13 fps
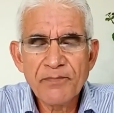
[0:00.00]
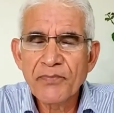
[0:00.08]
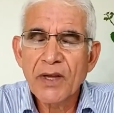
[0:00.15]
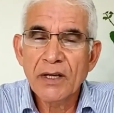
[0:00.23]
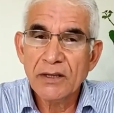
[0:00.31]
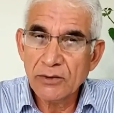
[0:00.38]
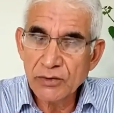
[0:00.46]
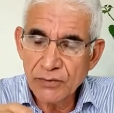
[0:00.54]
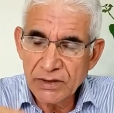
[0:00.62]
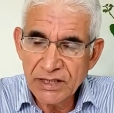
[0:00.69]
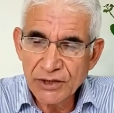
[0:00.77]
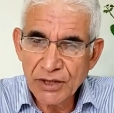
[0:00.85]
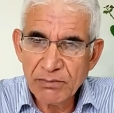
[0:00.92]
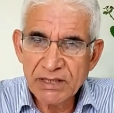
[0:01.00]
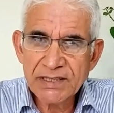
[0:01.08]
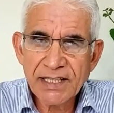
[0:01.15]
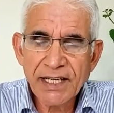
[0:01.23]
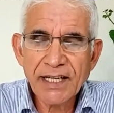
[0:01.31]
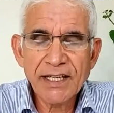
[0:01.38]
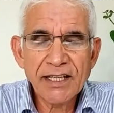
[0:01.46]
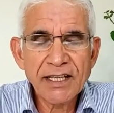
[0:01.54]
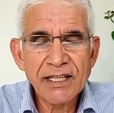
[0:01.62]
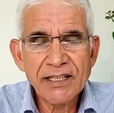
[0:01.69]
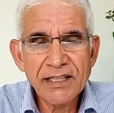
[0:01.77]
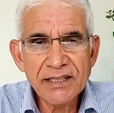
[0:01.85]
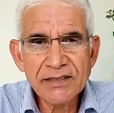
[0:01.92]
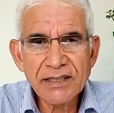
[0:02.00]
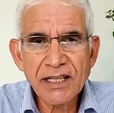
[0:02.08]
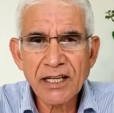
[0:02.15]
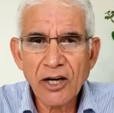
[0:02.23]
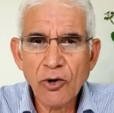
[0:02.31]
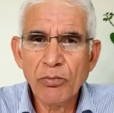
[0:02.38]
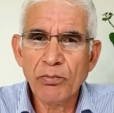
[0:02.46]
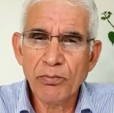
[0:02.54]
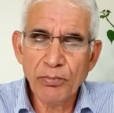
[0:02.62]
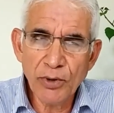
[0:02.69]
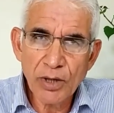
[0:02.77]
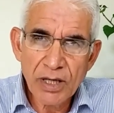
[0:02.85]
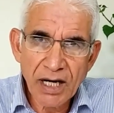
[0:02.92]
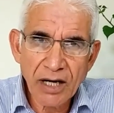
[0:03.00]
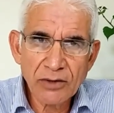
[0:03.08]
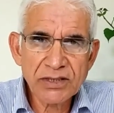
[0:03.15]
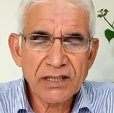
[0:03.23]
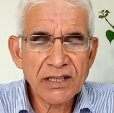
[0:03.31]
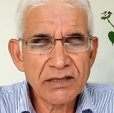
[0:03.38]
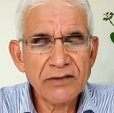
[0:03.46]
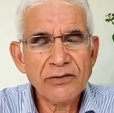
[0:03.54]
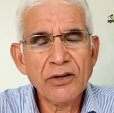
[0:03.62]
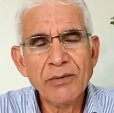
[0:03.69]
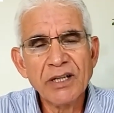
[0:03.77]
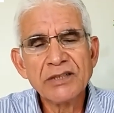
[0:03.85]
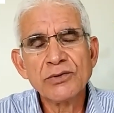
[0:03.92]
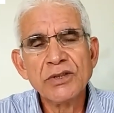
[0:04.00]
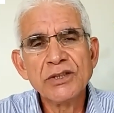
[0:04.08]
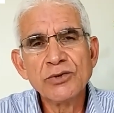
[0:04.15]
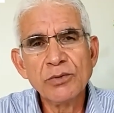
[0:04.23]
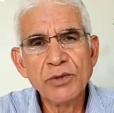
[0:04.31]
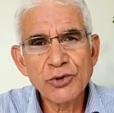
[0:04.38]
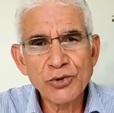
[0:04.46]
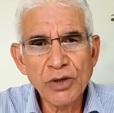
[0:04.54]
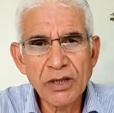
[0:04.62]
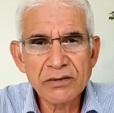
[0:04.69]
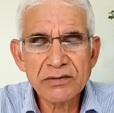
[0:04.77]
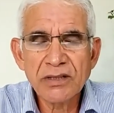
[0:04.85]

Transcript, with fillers: Então, se você já me segue aqui nesse canal por causa das informações sobre jogos,